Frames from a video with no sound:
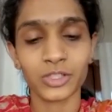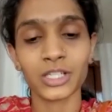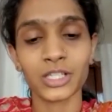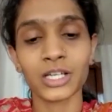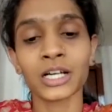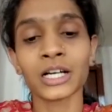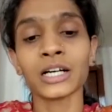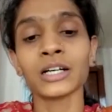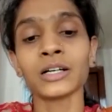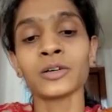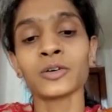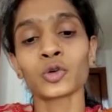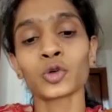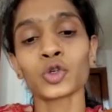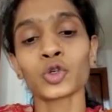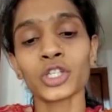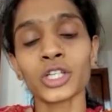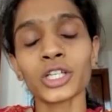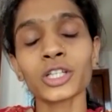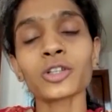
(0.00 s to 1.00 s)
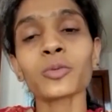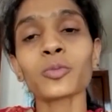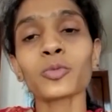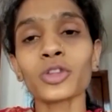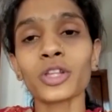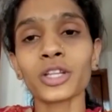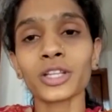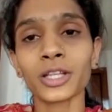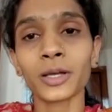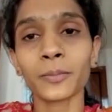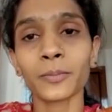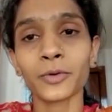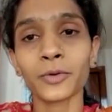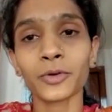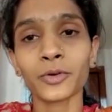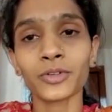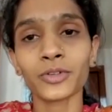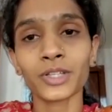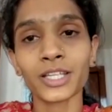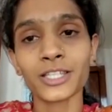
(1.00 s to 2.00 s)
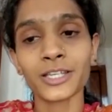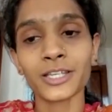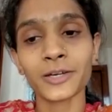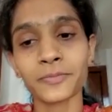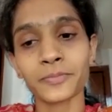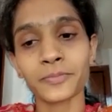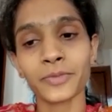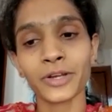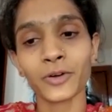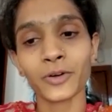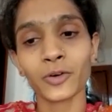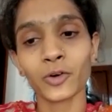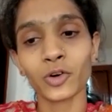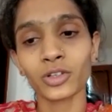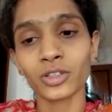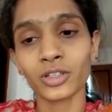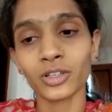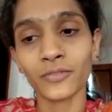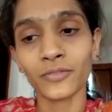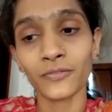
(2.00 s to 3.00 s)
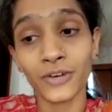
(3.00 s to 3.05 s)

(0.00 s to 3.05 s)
आ, खुशी तो मुझे तब भी हुई थी जब मेरे को